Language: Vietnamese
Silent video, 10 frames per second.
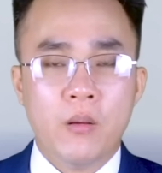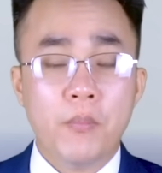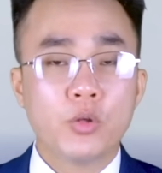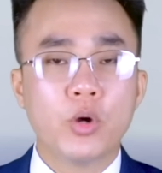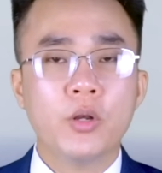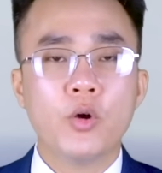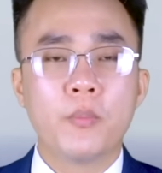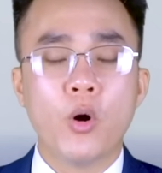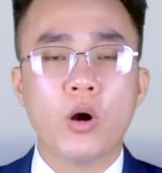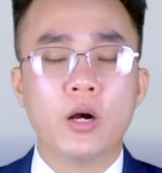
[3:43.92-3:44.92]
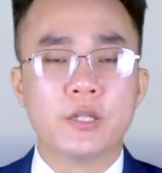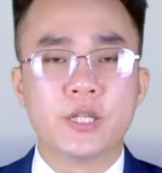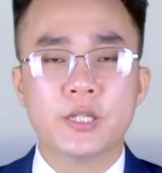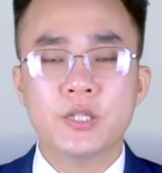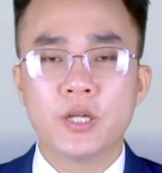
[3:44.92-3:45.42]
Mâu thuẫn nội bộ ở
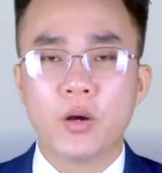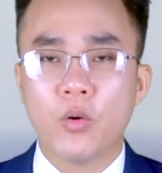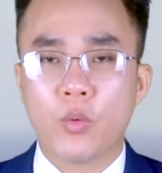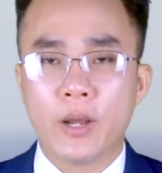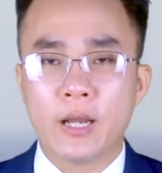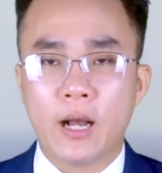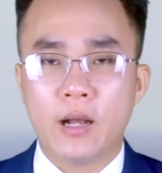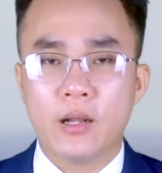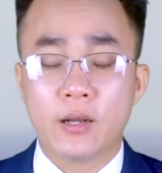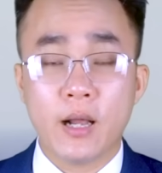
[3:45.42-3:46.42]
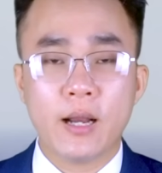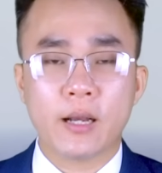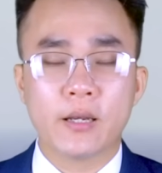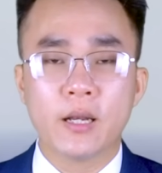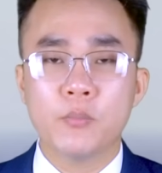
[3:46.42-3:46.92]
chính trường Ukraine đã
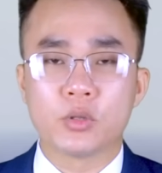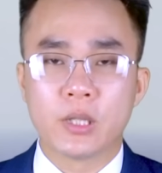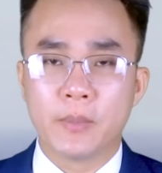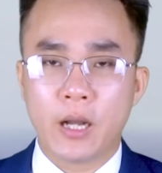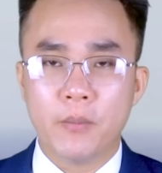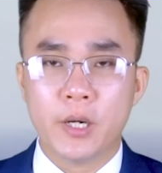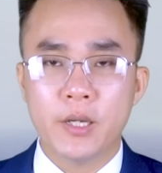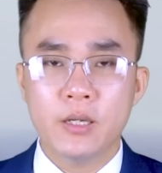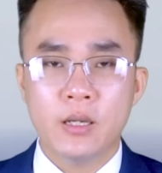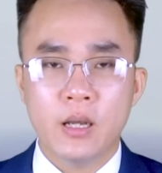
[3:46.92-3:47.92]
đạt đến một tầm cao mới.